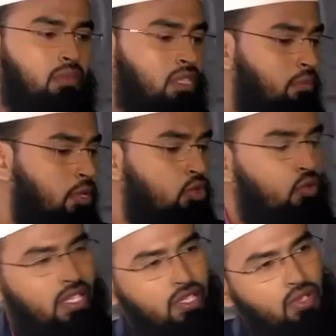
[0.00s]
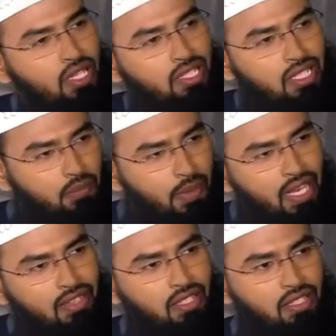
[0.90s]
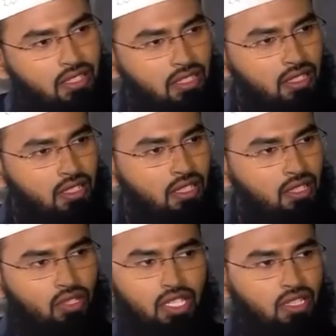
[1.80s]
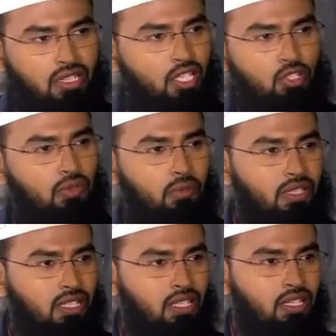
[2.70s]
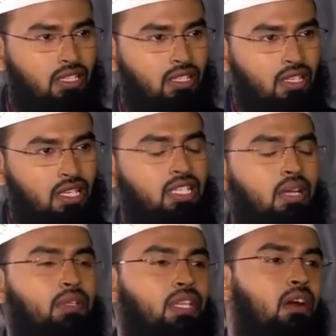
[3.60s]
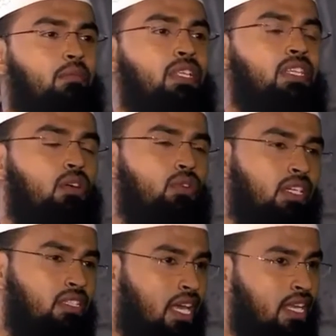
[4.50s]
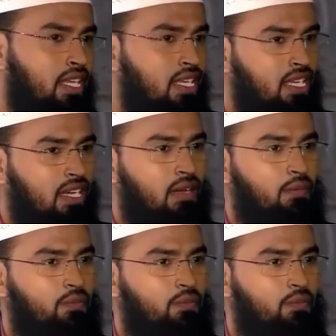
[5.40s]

मतलब बिल्कुल वैसी हो जाती जैसे पहले थी कितनी ताजुब की बात है ये इसका हम्म। मतलब हमने तखवा इख्तियार ही नहीं किया